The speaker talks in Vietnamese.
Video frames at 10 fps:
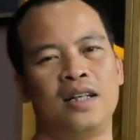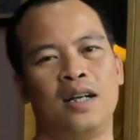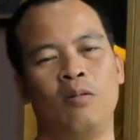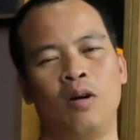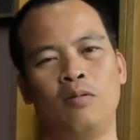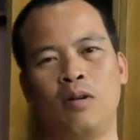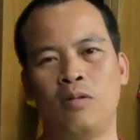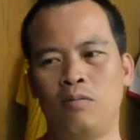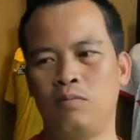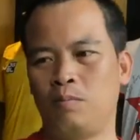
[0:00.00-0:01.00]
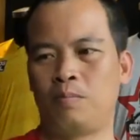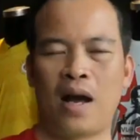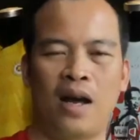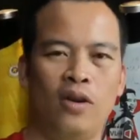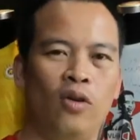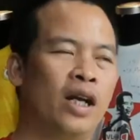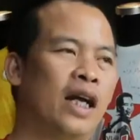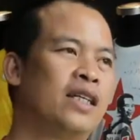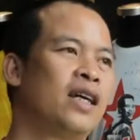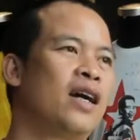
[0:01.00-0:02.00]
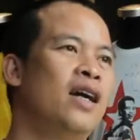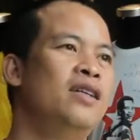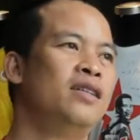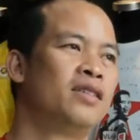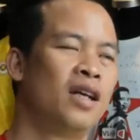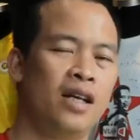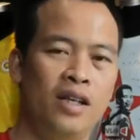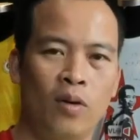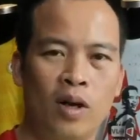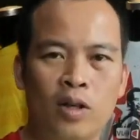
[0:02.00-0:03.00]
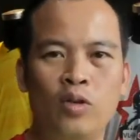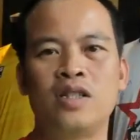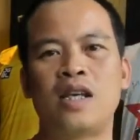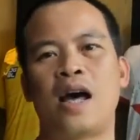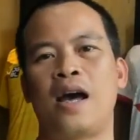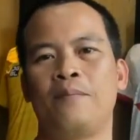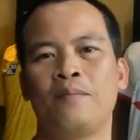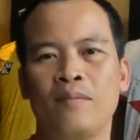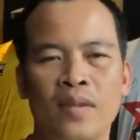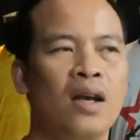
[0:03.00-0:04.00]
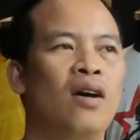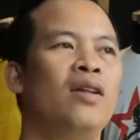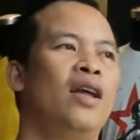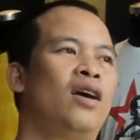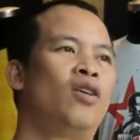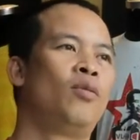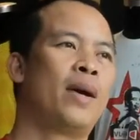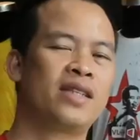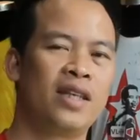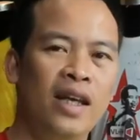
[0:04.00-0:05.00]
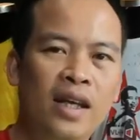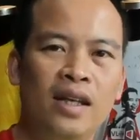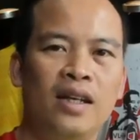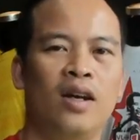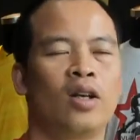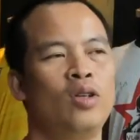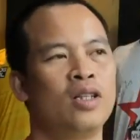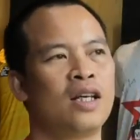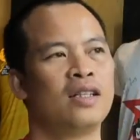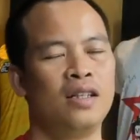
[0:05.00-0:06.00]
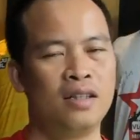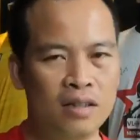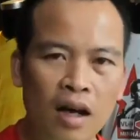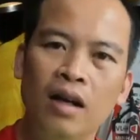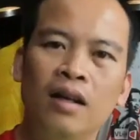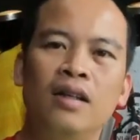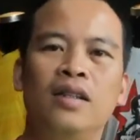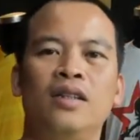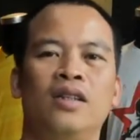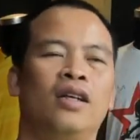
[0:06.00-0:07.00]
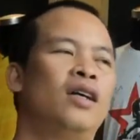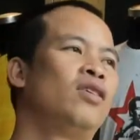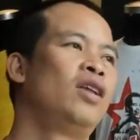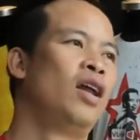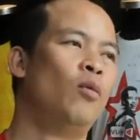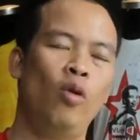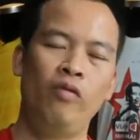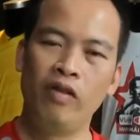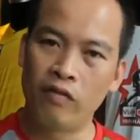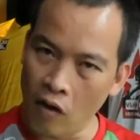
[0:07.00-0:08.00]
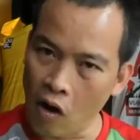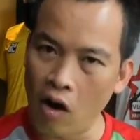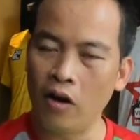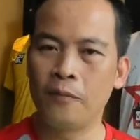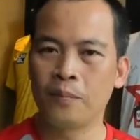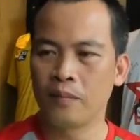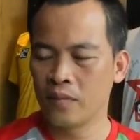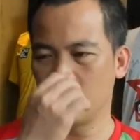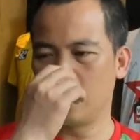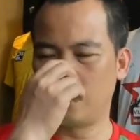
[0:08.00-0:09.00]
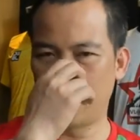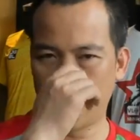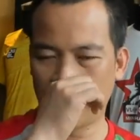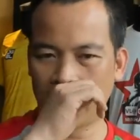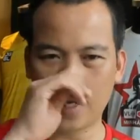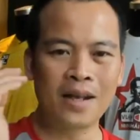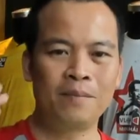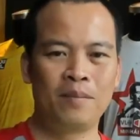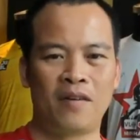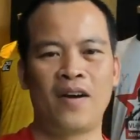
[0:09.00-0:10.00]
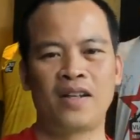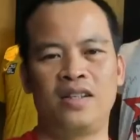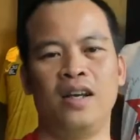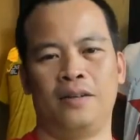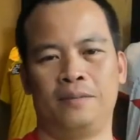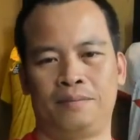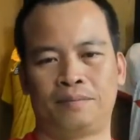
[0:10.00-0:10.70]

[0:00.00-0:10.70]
ông ông ông ông Park Hà Nội này sẽ cần rất là nhiều các chuyên gia có thể là có bác sĩ hay là chuyên gia dinh dưỡng uh, có thể là huấn luyện viên phó và cái cách mà phát triển